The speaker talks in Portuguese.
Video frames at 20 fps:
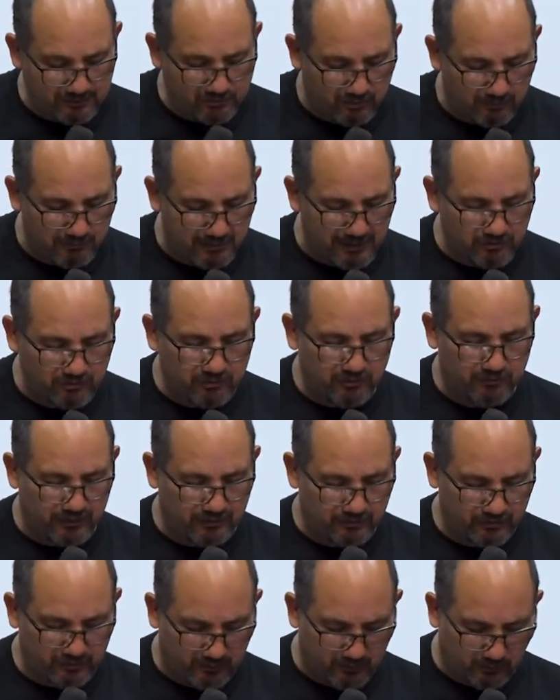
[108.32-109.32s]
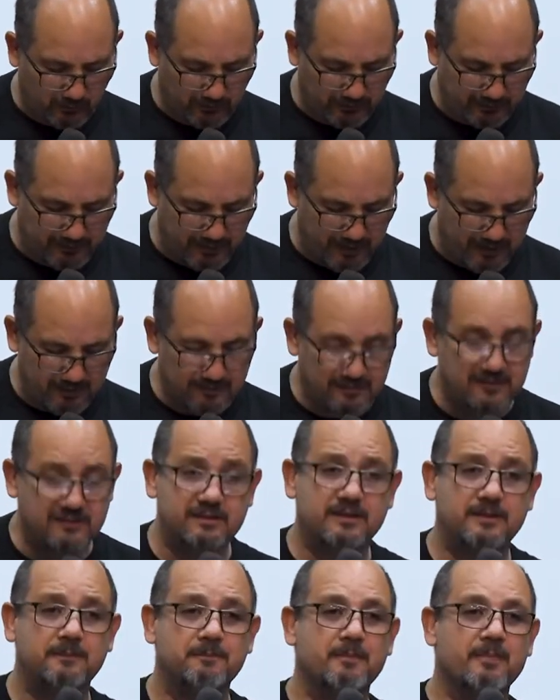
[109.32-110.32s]
somente do versículo
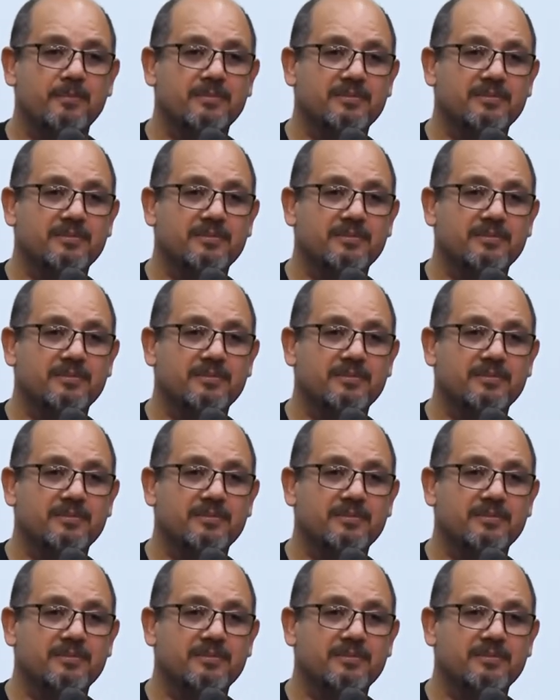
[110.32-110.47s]
13